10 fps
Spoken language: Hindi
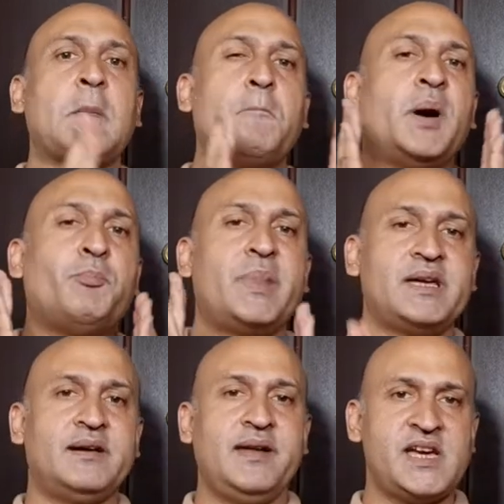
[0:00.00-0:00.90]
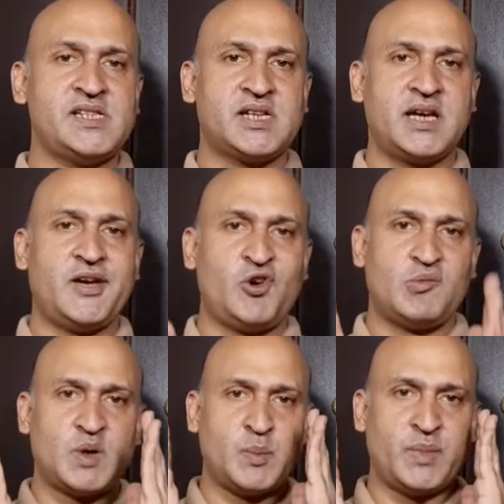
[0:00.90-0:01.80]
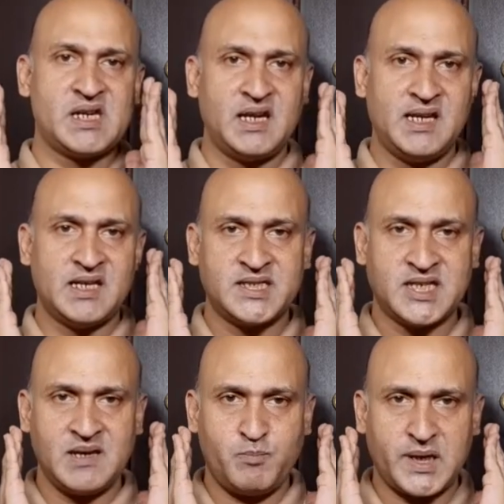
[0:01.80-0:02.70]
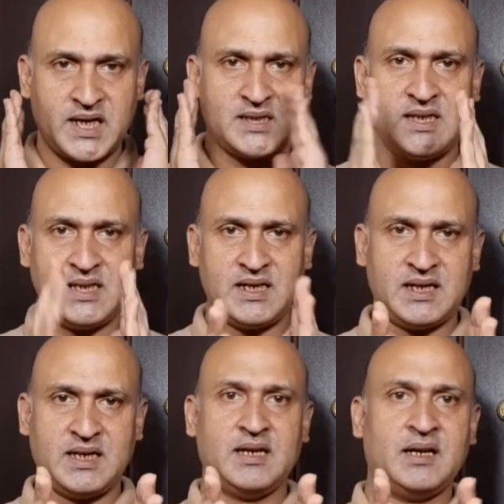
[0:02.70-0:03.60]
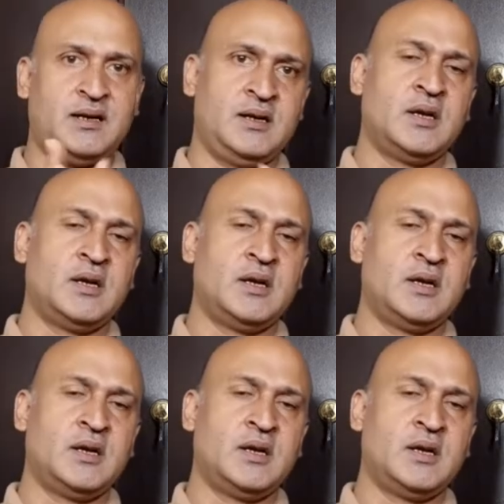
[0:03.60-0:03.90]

मुंबई इंडियंस का है और मुंबई इंडियंस के पास ही रहेगा